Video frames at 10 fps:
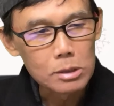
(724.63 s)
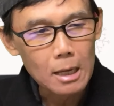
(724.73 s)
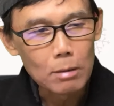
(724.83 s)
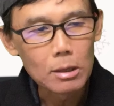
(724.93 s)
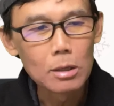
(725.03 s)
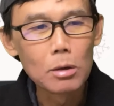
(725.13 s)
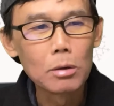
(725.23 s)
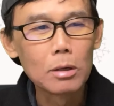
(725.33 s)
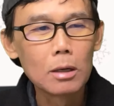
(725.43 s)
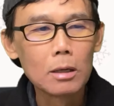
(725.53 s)
sáu cái
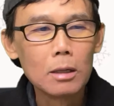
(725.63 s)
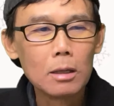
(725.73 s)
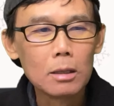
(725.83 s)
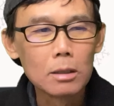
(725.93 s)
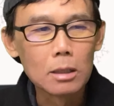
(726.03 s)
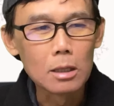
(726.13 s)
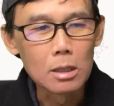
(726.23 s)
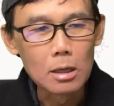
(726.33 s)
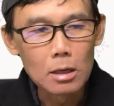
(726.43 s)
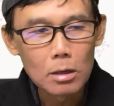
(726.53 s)
ngôi đó thì
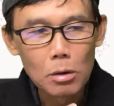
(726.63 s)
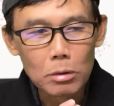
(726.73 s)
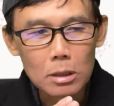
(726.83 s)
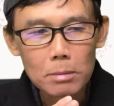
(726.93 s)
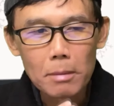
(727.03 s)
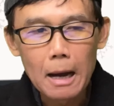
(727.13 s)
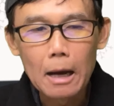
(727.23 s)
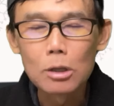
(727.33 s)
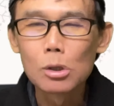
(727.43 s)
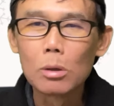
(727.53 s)
chỉ có ngôi thứ
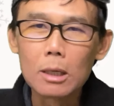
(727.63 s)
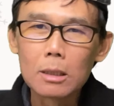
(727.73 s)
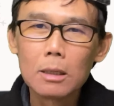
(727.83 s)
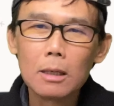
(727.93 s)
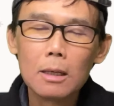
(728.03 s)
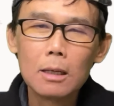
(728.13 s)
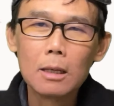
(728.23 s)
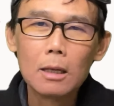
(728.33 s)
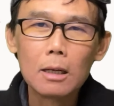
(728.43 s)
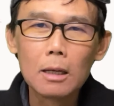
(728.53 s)
ba số ít
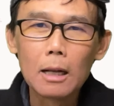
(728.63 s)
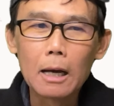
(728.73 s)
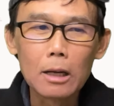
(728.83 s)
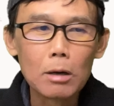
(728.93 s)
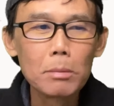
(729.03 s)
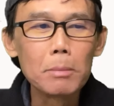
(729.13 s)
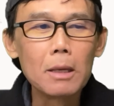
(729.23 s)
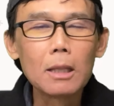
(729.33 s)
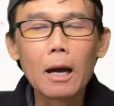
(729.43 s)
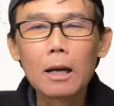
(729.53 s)
là nó mới
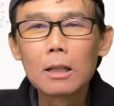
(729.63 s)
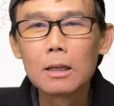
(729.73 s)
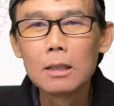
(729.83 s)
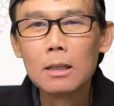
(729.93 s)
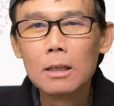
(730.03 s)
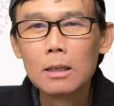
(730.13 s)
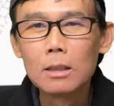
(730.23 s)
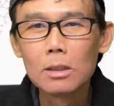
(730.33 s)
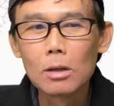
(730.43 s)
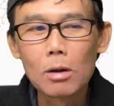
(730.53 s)
biến thể thôi
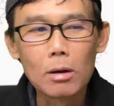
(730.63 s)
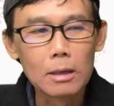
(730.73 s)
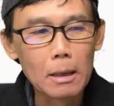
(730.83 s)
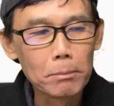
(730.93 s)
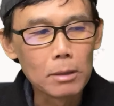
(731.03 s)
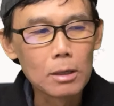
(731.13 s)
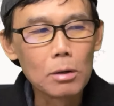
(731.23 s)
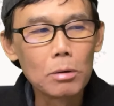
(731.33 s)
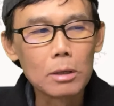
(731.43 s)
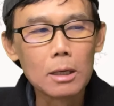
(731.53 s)
còn năm cái
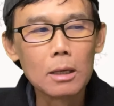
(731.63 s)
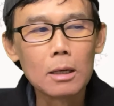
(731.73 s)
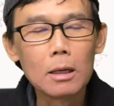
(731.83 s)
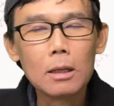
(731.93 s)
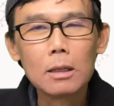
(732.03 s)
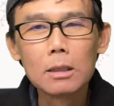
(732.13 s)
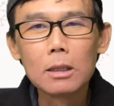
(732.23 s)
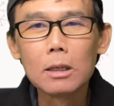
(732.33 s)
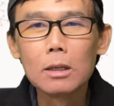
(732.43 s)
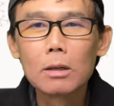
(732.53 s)
ngôi kia
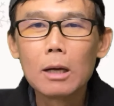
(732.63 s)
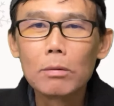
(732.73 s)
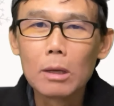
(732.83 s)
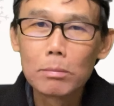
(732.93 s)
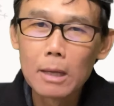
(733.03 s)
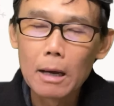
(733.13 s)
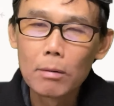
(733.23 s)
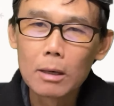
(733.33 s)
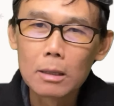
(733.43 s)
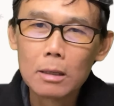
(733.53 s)
thì nó đều giống nhau
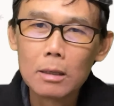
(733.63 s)
hết